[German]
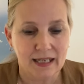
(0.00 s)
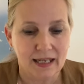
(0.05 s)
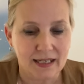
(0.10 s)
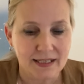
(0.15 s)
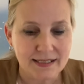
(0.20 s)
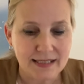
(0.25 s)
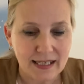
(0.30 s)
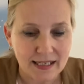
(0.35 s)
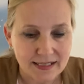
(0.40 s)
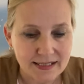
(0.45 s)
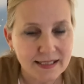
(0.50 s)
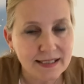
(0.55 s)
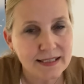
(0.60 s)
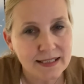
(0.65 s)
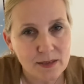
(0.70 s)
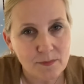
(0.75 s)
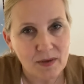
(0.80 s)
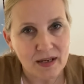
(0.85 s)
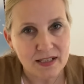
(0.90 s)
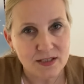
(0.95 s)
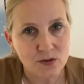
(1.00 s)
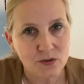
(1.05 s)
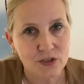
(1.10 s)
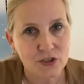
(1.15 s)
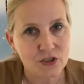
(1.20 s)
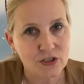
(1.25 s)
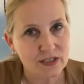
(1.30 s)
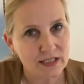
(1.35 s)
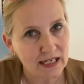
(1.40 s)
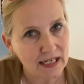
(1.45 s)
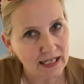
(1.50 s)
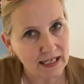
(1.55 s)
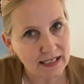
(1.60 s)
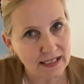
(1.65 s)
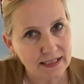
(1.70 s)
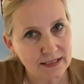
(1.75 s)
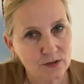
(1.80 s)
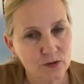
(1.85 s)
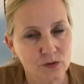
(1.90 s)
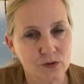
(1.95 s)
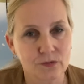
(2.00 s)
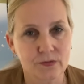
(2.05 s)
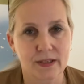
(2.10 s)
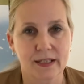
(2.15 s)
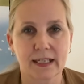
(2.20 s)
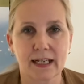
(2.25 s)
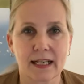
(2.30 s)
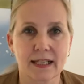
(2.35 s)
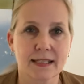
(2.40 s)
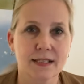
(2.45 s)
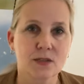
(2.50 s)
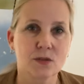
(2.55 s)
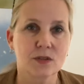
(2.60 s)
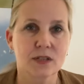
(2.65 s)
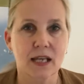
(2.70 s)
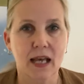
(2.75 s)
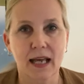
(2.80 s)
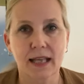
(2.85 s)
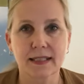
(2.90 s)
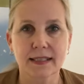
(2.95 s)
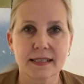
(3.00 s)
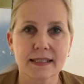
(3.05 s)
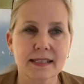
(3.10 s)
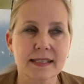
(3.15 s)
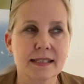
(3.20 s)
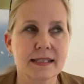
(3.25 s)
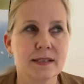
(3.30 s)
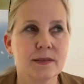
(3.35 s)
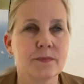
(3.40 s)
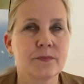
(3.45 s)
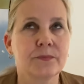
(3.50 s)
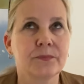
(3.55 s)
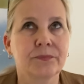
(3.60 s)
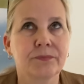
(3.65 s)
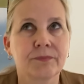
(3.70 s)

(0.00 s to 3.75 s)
Sie hat sich dem also gestellt und fängt an zu tanzen.